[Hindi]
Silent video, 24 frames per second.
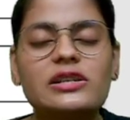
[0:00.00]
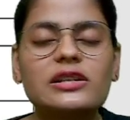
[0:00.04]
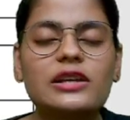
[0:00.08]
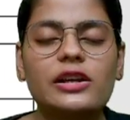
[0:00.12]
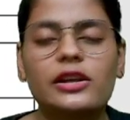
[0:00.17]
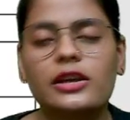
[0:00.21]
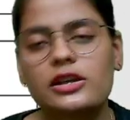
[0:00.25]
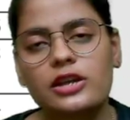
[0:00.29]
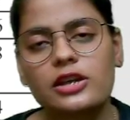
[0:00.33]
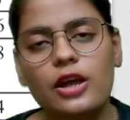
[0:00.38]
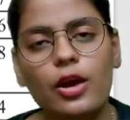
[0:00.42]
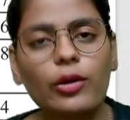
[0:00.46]

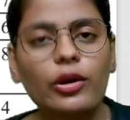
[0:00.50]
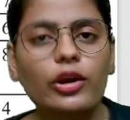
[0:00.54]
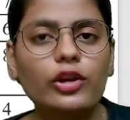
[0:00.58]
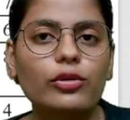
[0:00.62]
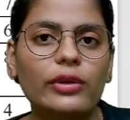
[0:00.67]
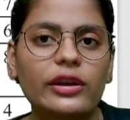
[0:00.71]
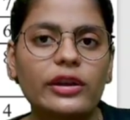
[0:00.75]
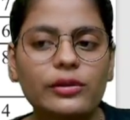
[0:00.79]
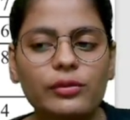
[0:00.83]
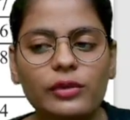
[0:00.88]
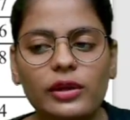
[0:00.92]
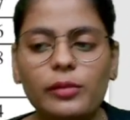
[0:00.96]
करके जाओगे तो
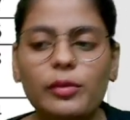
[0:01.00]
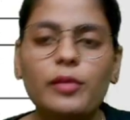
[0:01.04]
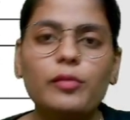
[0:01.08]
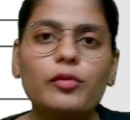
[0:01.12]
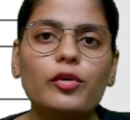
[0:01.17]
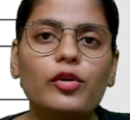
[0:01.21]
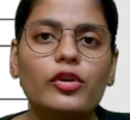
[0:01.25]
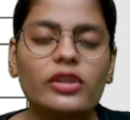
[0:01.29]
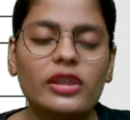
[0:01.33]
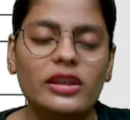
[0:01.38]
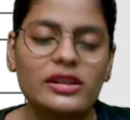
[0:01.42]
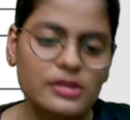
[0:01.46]
इट विल बी
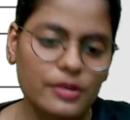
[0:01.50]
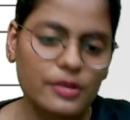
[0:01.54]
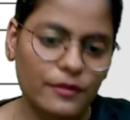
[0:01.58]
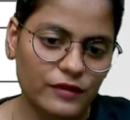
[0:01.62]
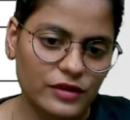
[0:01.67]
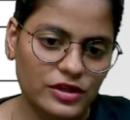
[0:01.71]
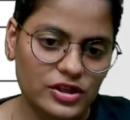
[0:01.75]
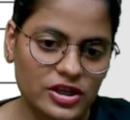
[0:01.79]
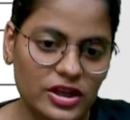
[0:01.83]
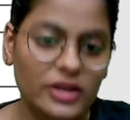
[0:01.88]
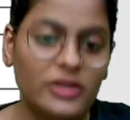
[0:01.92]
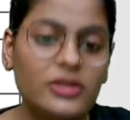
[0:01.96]
मोर देन
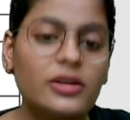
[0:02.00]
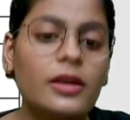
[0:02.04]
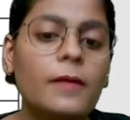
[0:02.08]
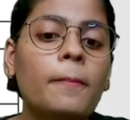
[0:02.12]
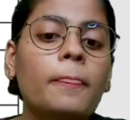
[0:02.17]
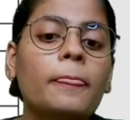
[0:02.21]
सफिशियंट